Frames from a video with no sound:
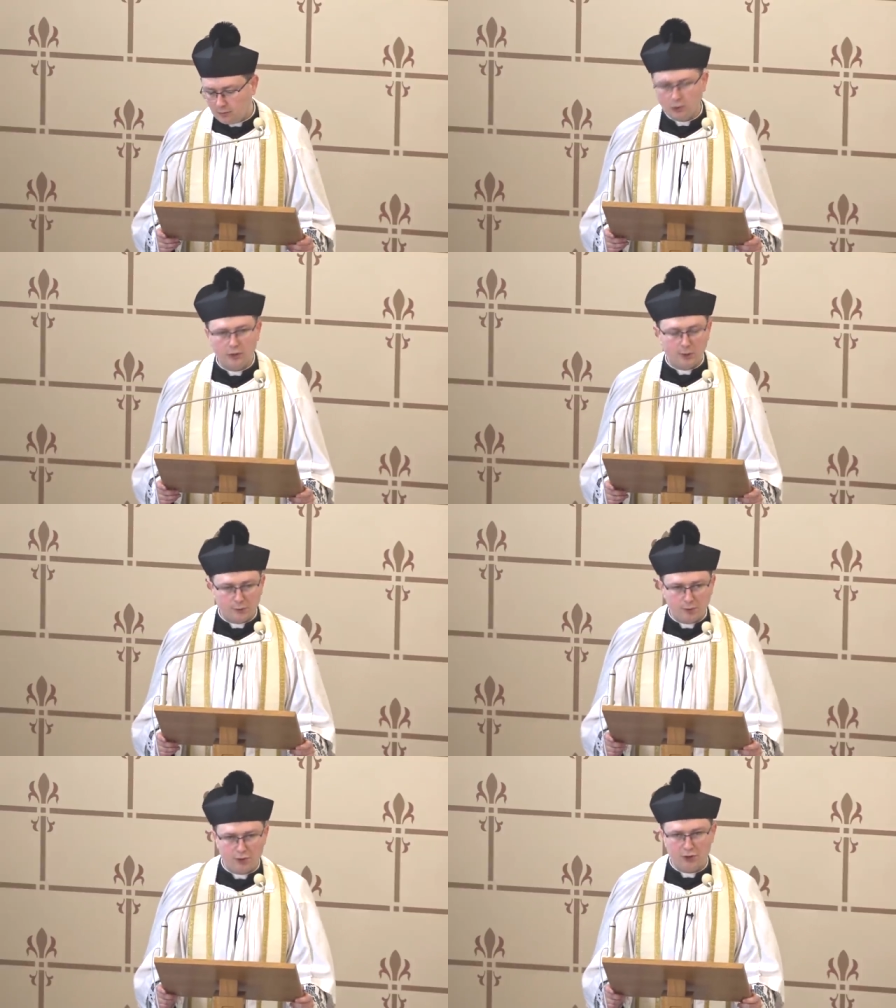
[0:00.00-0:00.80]
mogli nie
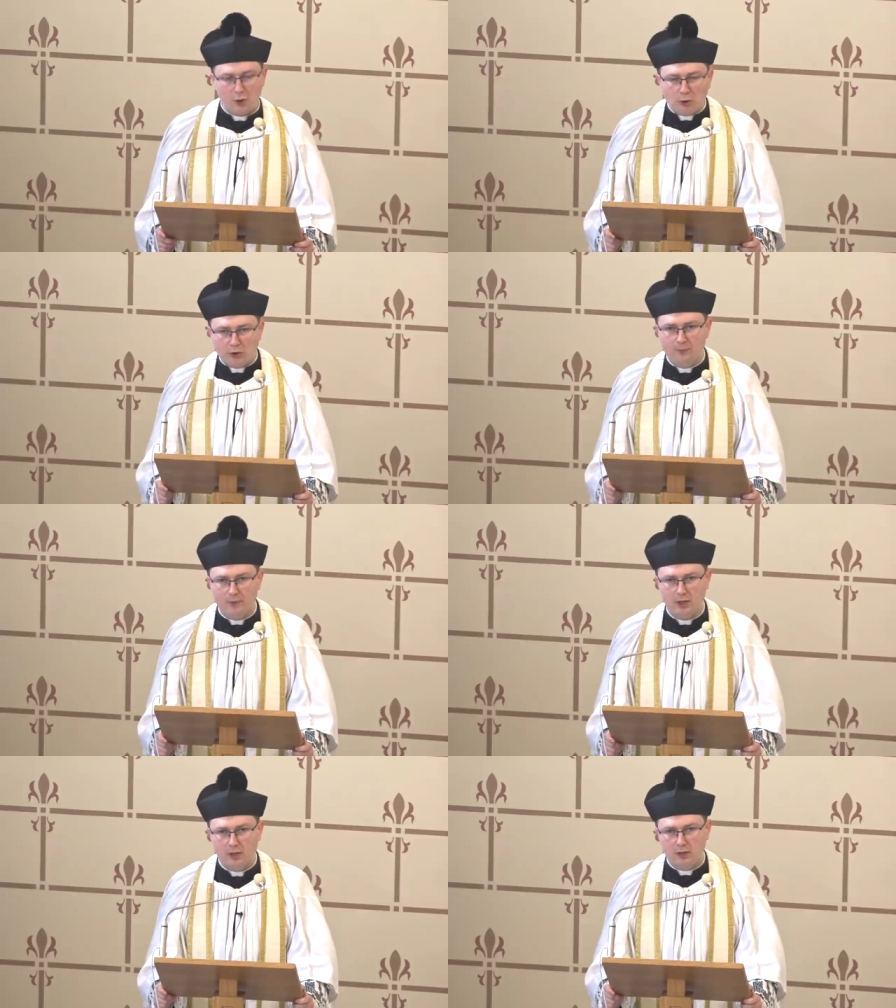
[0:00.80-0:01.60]
usłyszeć o tym,
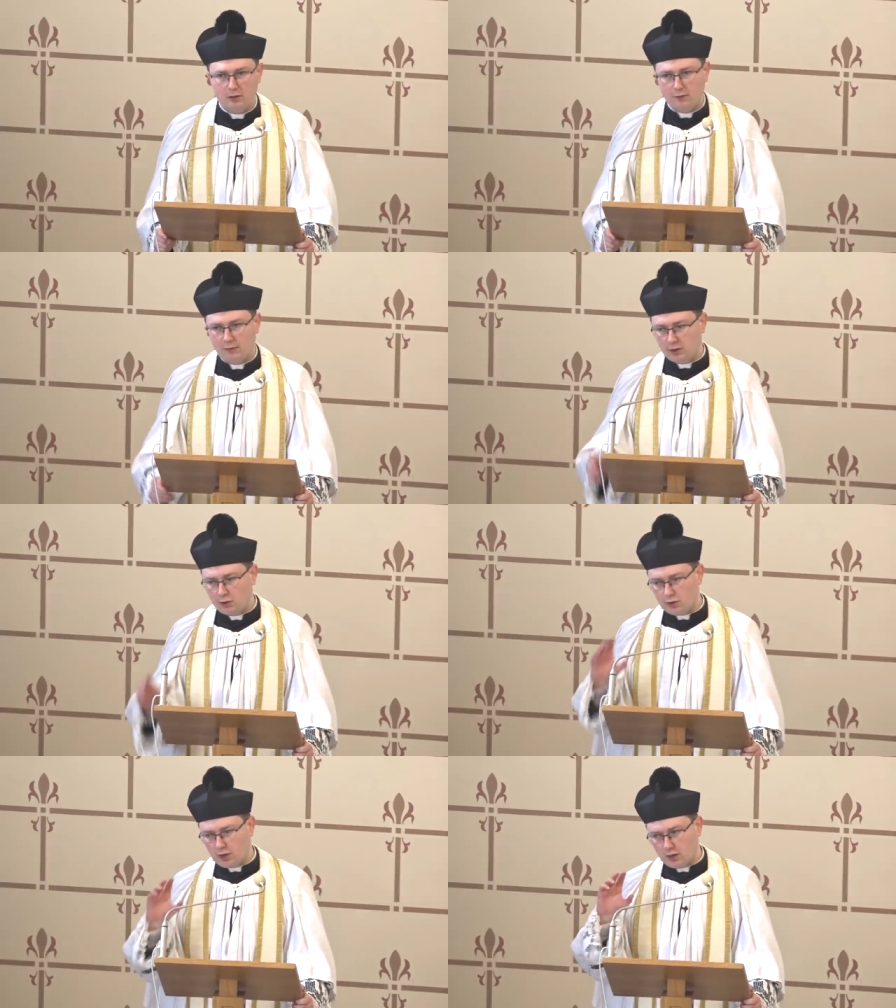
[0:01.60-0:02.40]
co
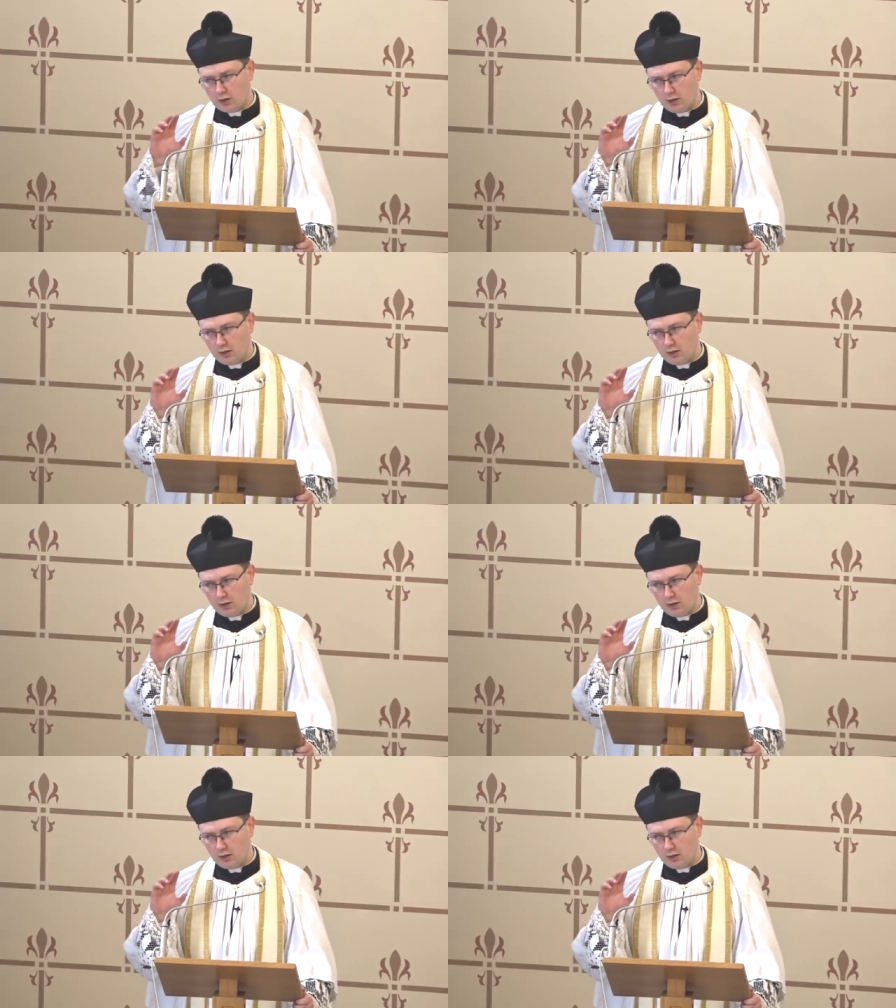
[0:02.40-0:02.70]
faktycznie